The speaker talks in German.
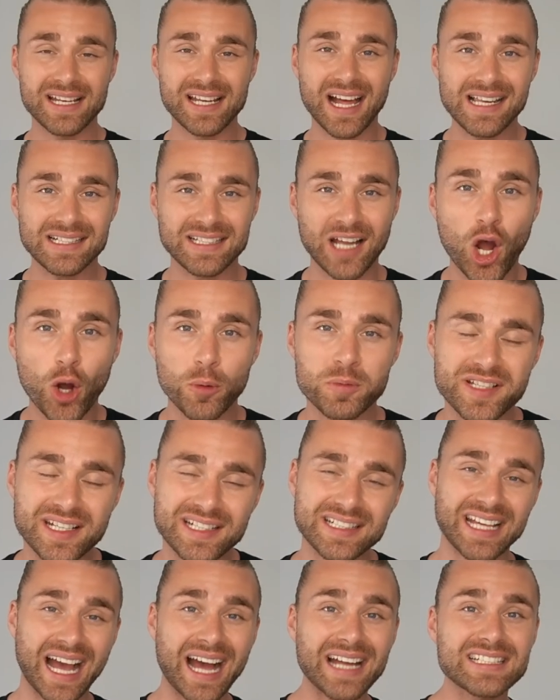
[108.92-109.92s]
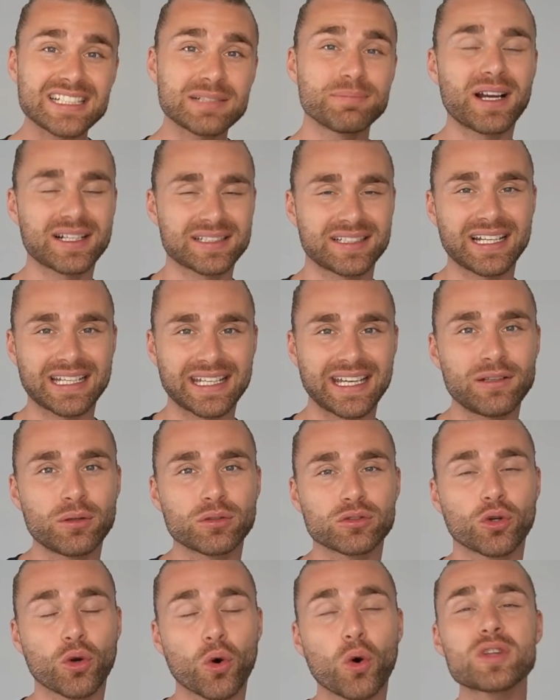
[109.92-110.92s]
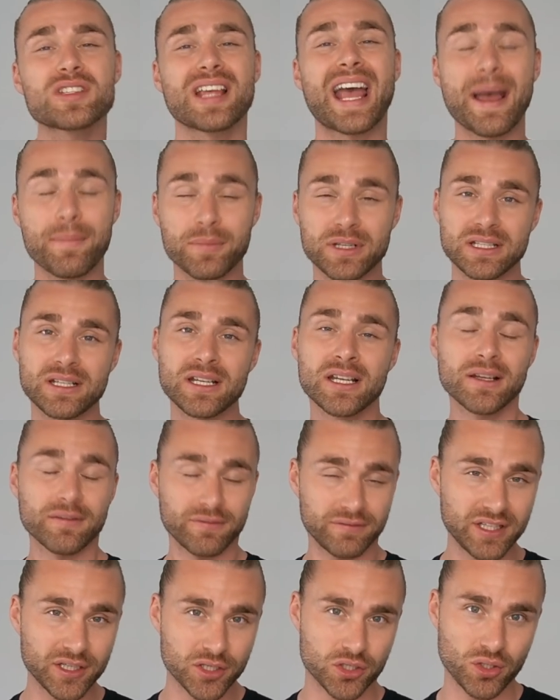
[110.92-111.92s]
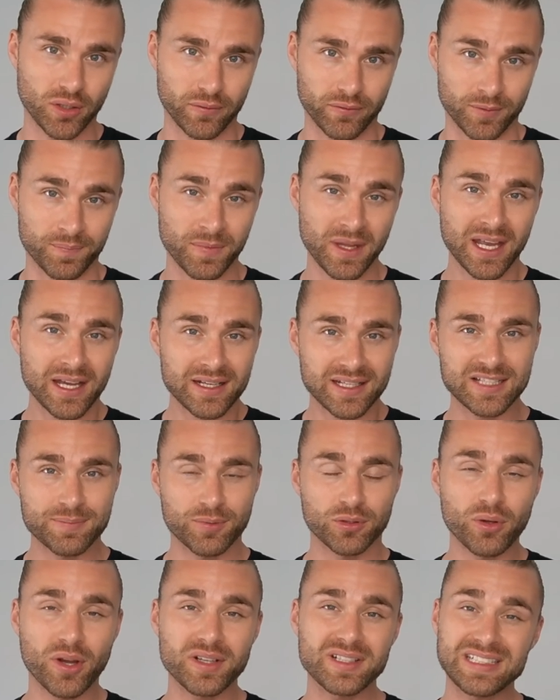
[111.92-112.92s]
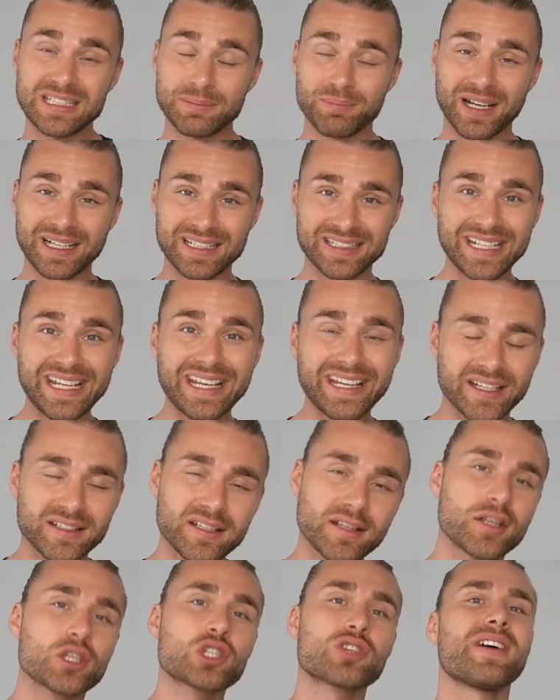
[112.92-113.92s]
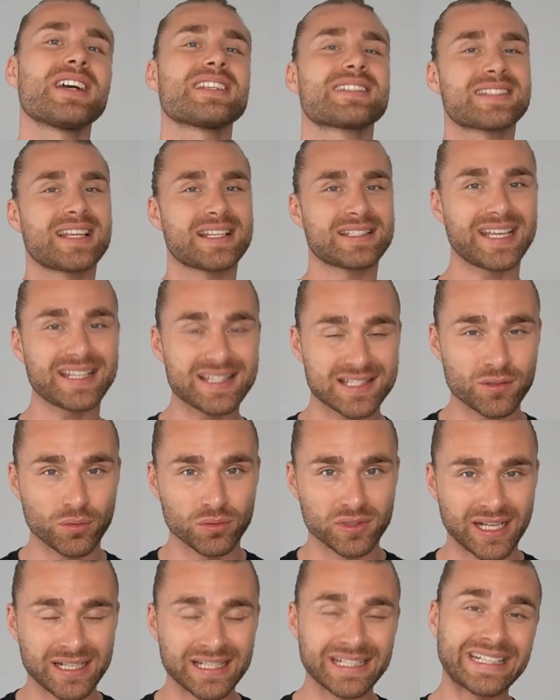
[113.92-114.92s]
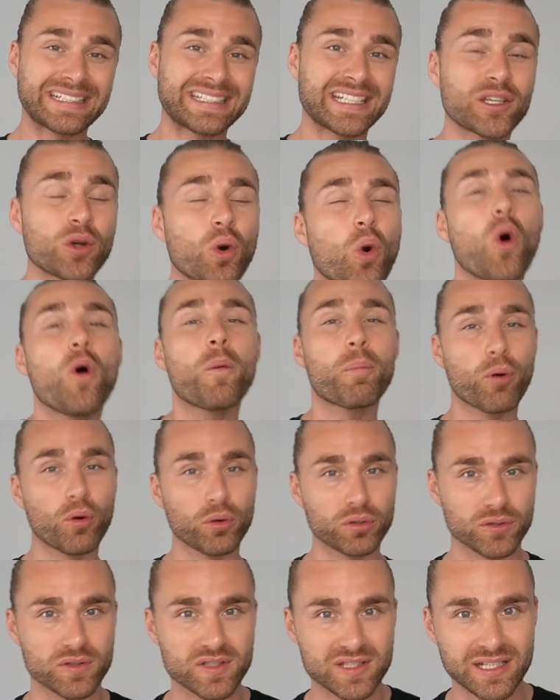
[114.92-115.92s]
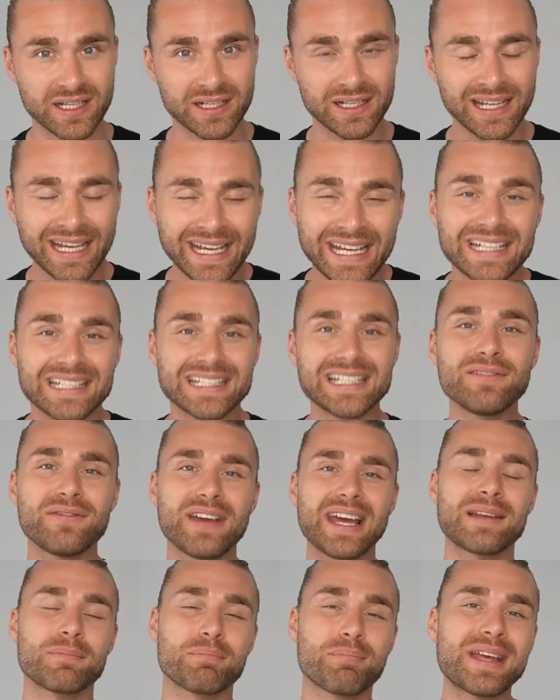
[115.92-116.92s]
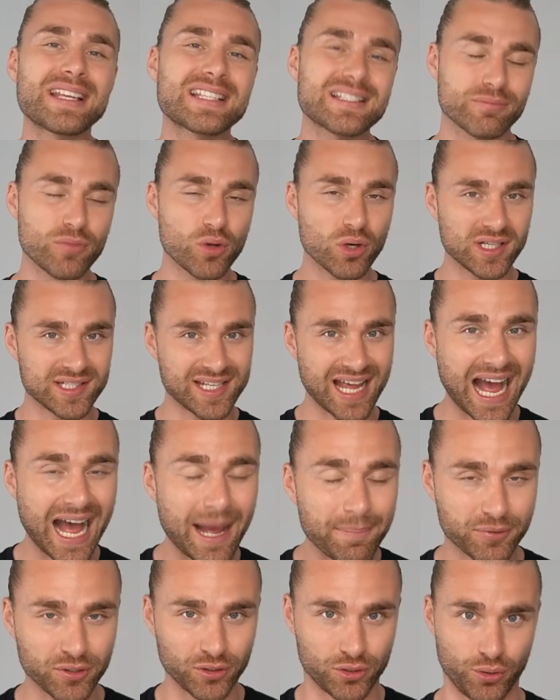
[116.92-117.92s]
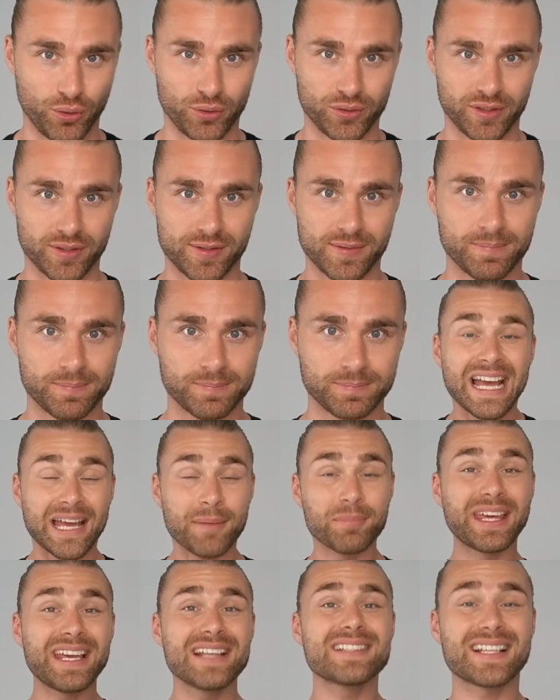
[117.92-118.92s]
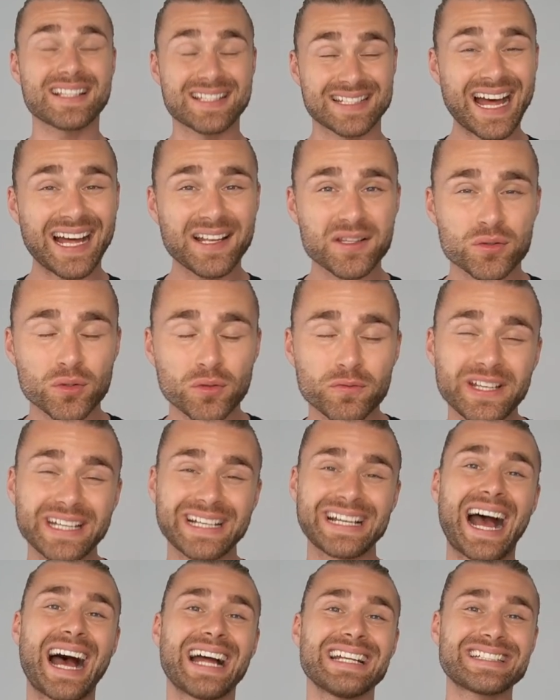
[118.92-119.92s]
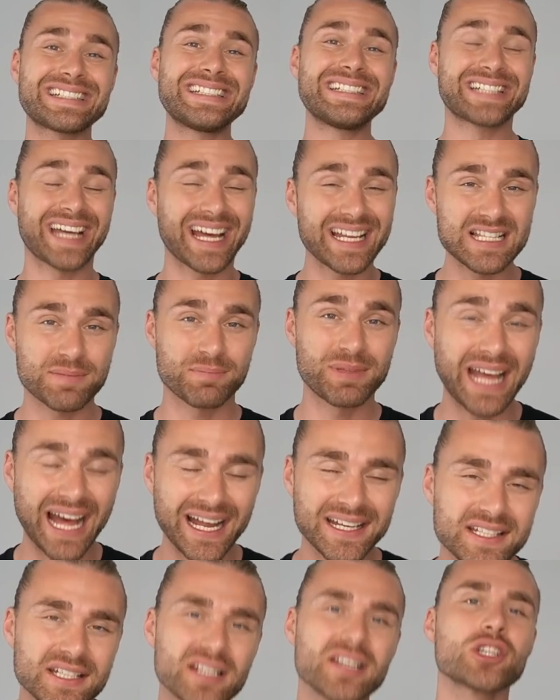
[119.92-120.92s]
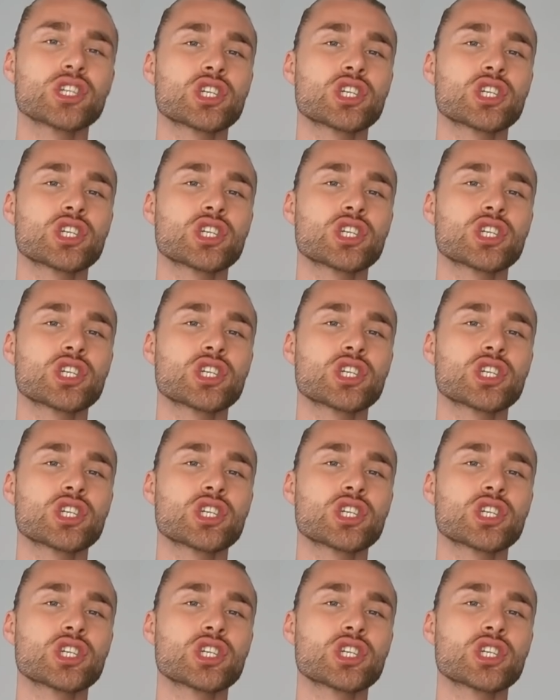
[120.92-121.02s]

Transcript: enthalten hauptsächlich antibakterielle und geruchshemmende Wirkstoffe. Das bedeutet, die Bakterien, die den Schweiß zersetzen und dann den Geruch produzieren, die werden bestmöglich abgetötet. Im Gegensatz dazu wirken Antitranspirante